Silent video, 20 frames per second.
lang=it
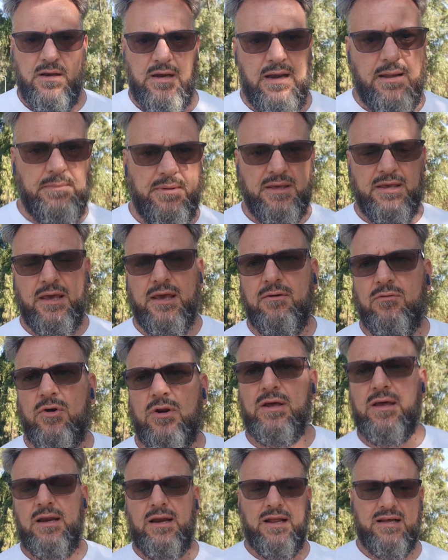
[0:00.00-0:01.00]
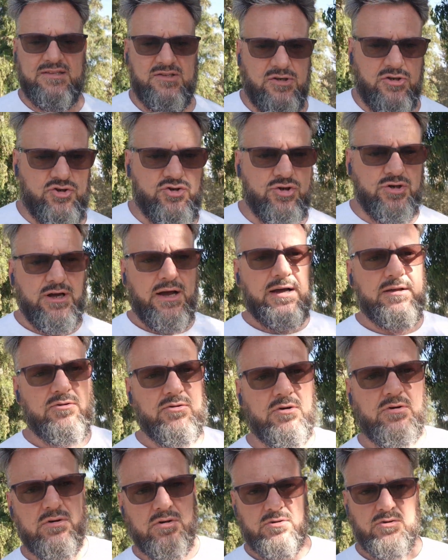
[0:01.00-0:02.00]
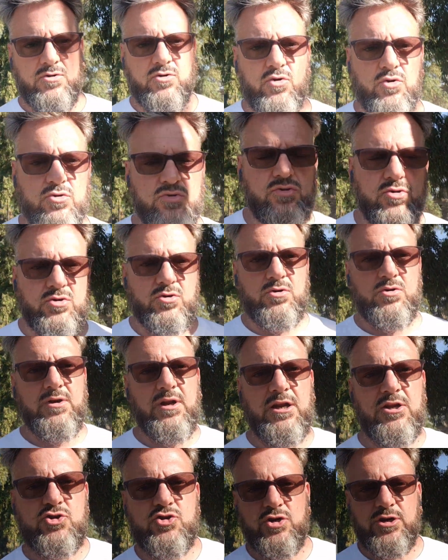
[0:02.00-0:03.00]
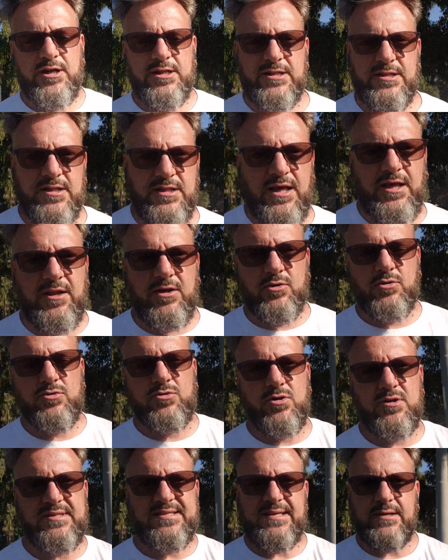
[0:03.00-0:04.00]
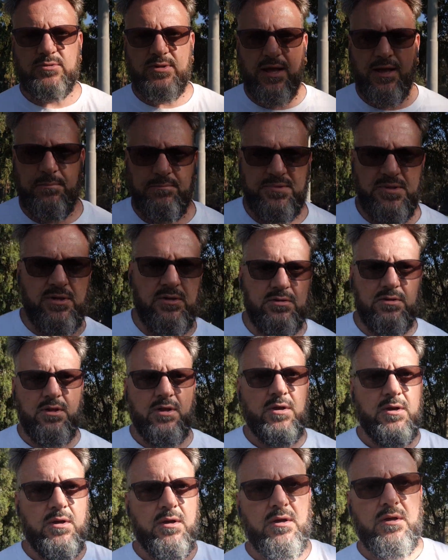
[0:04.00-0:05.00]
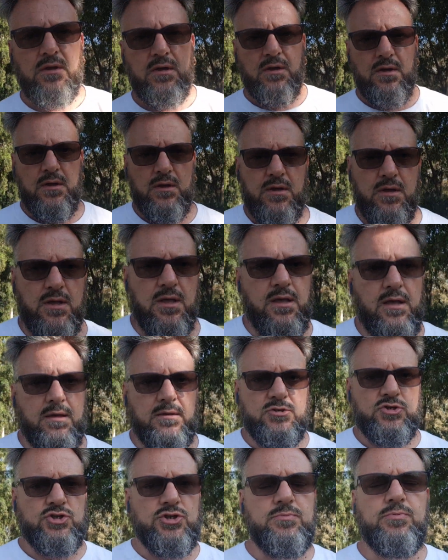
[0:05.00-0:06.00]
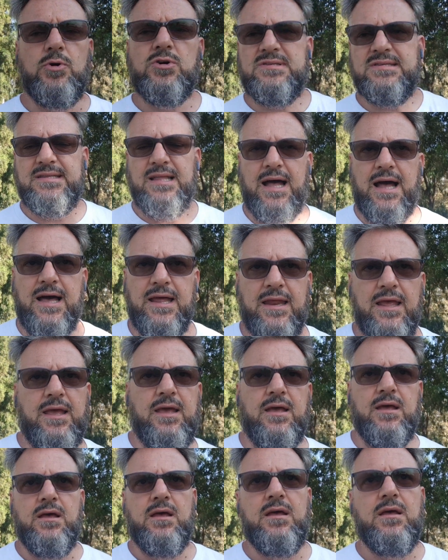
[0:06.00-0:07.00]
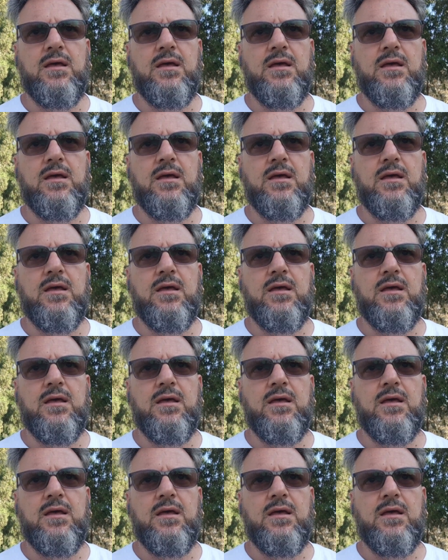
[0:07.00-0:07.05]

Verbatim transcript: l'amichevole la, che la Lazio ha giocato contro, nella giornata di ieri contro il Southampton eh, ci può stare